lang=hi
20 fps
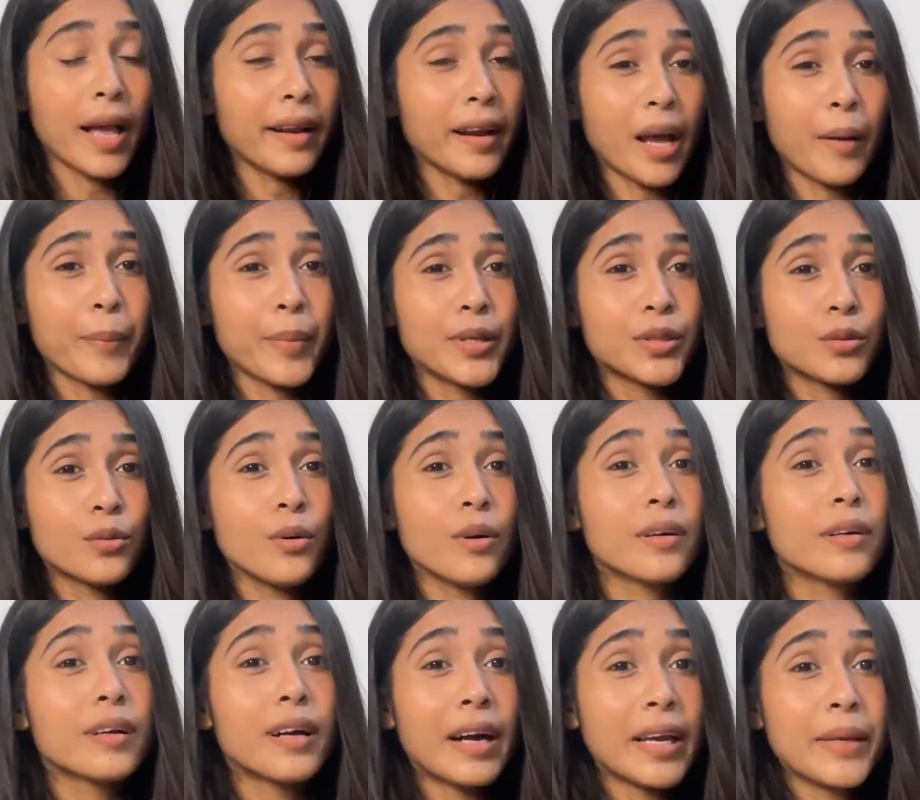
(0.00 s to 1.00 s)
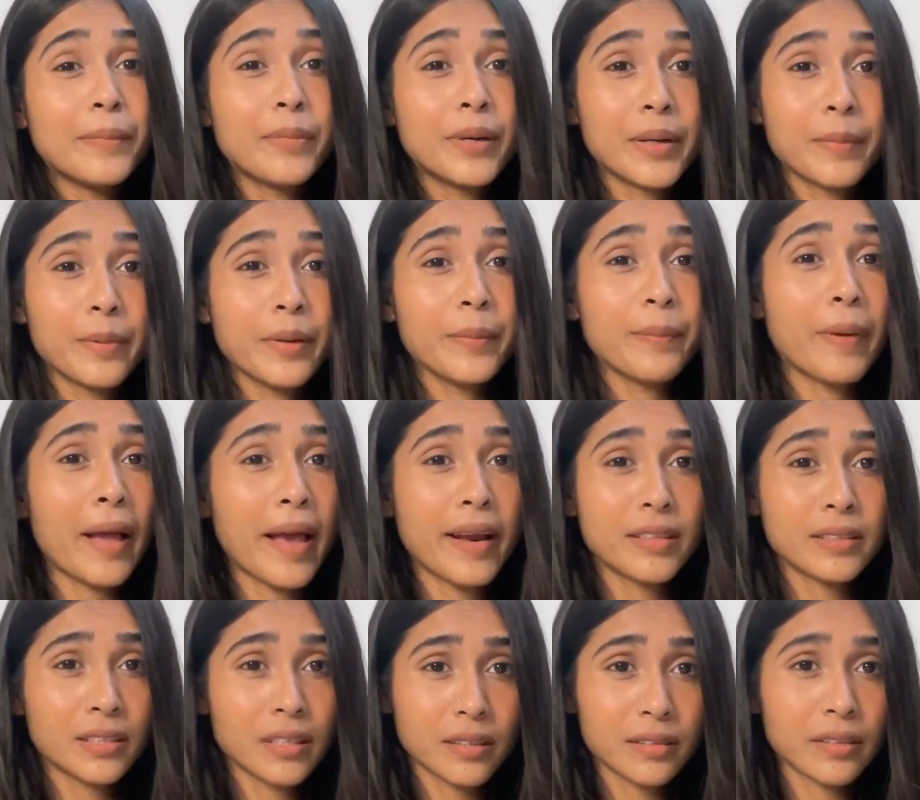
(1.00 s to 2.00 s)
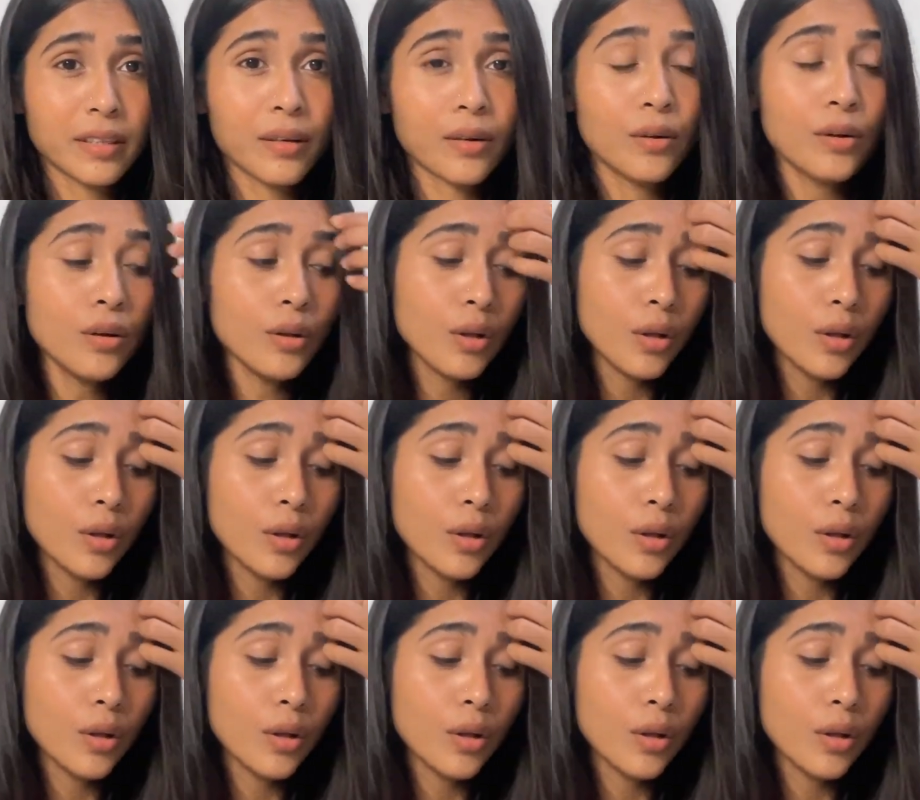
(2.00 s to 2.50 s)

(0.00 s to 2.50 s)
एंड आप इसको कहीं पर भी पहन सकते हो